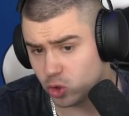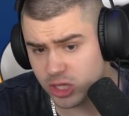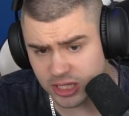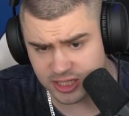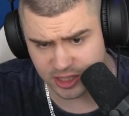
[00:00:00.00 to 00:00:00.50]
Und
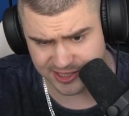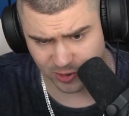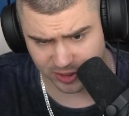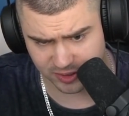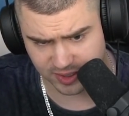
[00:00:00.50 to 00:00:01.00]
hier sieht es
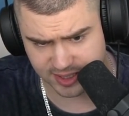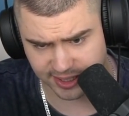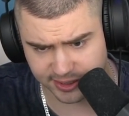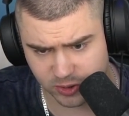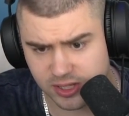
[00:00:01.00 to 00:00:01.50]
doch
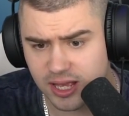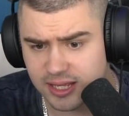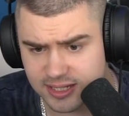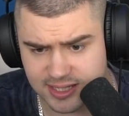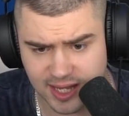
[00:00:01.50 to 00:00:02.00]
interessant aus.
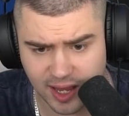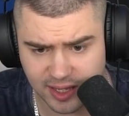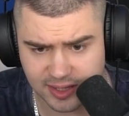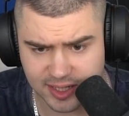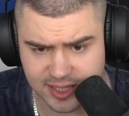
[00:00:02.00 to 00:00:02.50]
Sehr
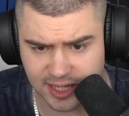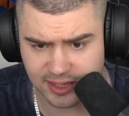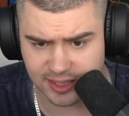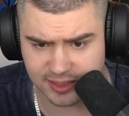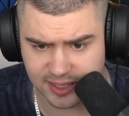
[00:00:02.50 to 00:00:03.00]

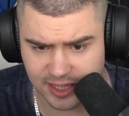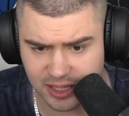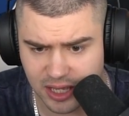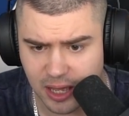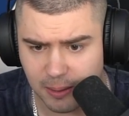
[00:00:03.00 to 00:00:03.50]
interessante
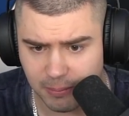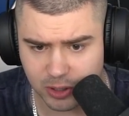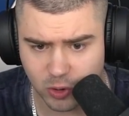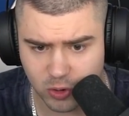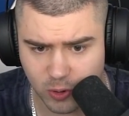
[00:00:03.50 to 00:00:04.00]
Idee.
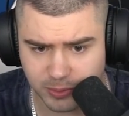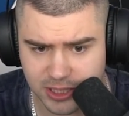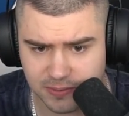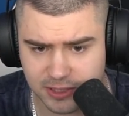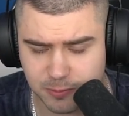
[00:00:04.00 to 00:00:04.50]
Mal gucken, ob
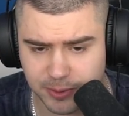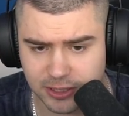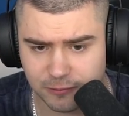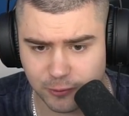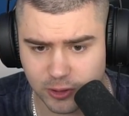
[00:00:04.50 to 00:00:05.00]
das was
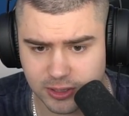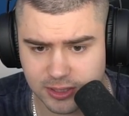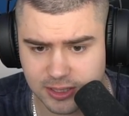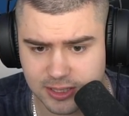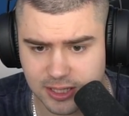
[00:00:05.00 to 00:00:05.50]
bringt,
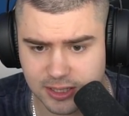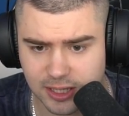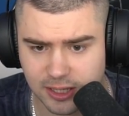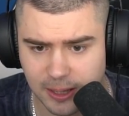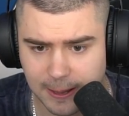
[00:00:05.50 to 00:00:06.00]
Freunde, diese
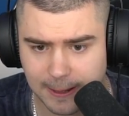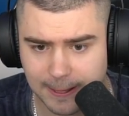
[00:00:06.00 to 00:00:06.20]
Idee.